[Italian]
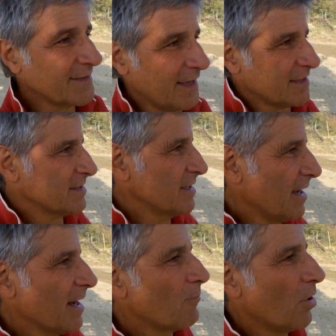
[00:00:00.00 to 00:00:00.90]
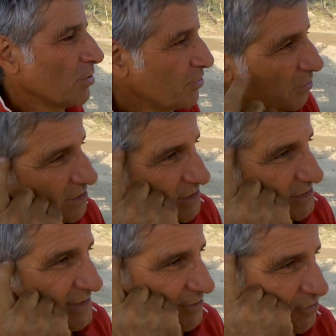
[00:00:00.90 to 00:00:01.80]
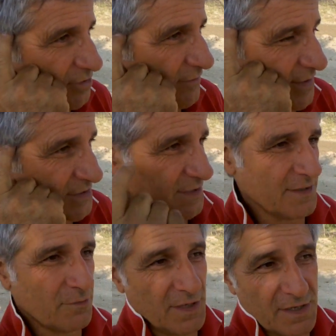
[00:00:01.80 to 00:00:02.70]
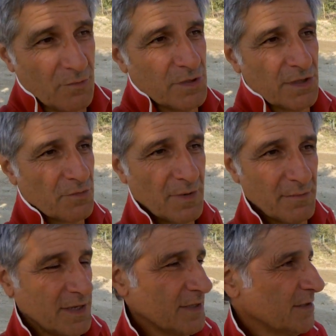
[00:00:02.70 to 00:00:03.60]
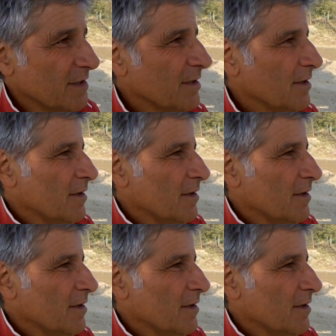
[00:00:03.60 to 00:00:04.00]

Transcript: adattarsi alla moto che senz'altro è diversa da quella che guida normalmente.